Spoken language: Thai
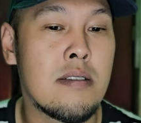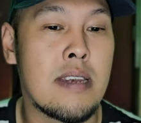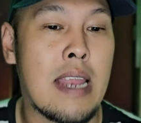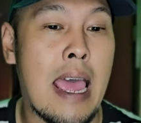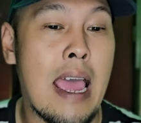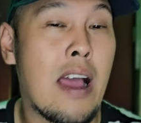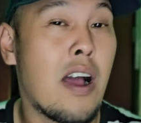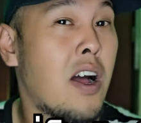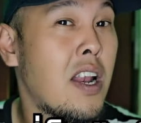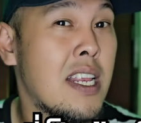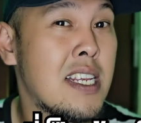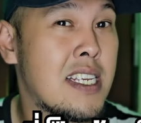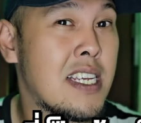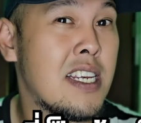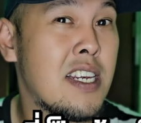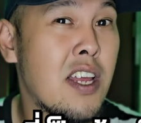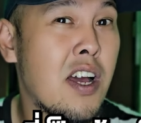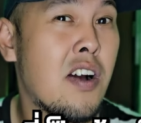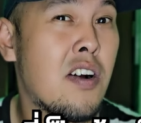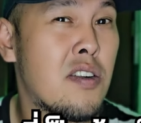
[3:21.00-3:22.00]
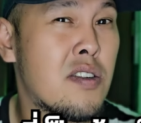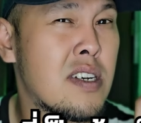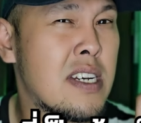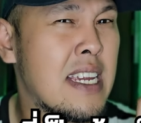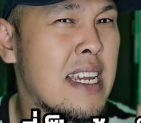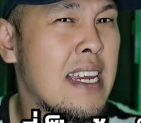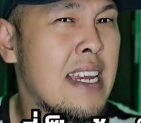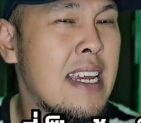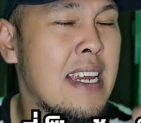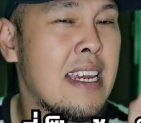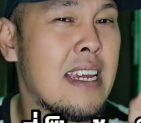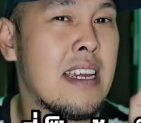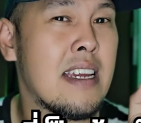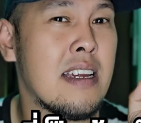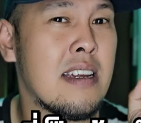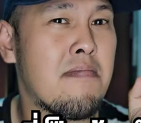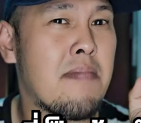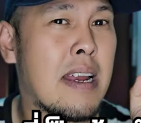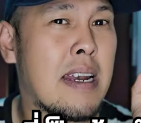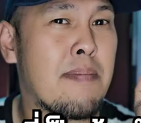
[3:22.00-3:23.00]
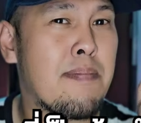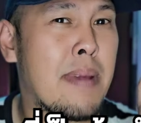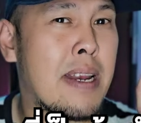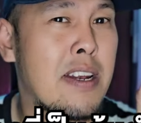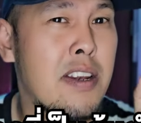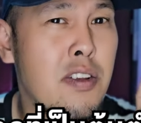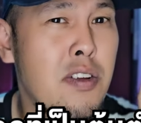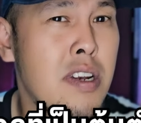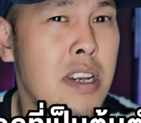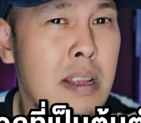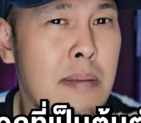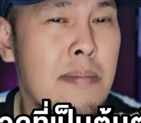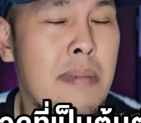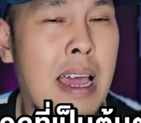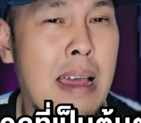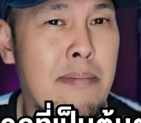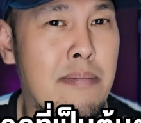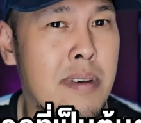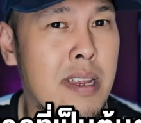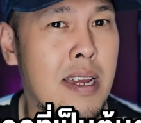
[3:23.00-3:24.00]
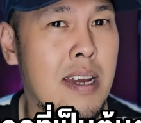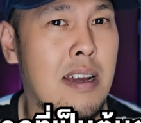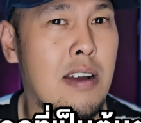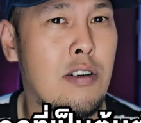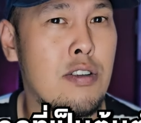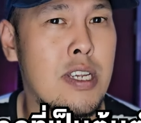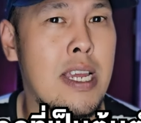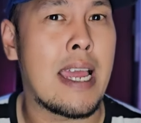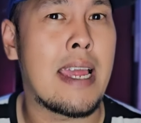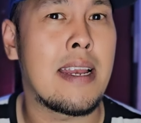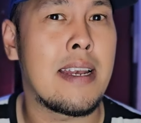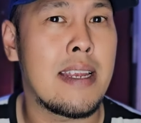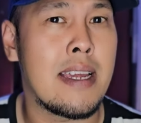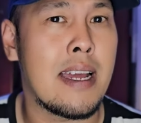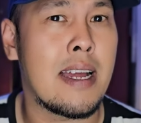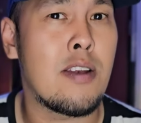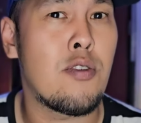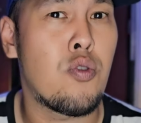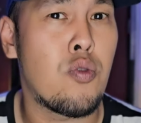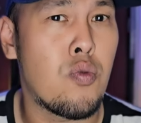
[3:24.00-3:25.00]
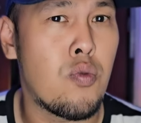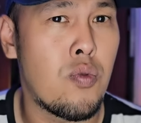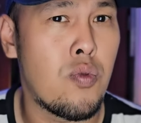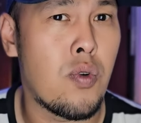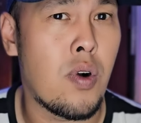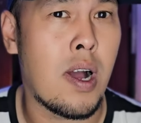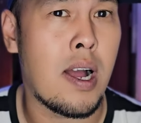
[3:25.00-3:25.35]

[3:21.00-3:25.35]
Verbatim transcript: แต่ออริจินอลที่มันเป็นต้นตำรับเนี่ย เขาใช้เนื้อลูกวัว